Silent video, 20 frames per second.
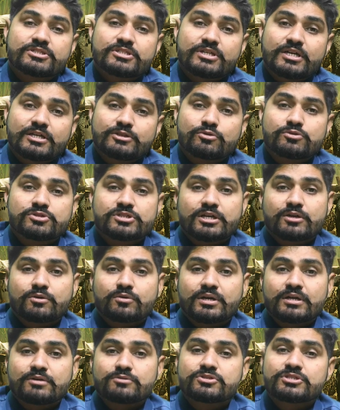बचती है झुलसा
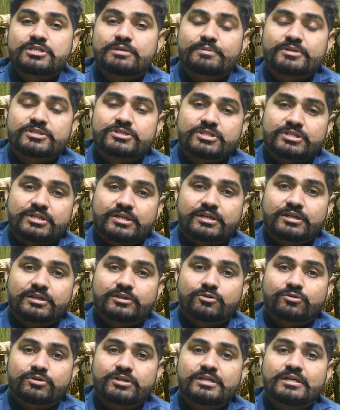रोग है उससे बचती है
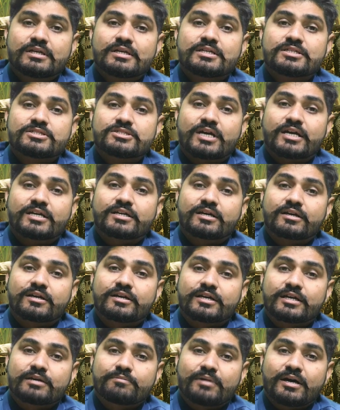क्योंकि सिंचाई
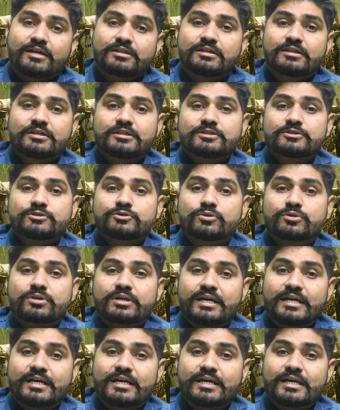करने के बाद जो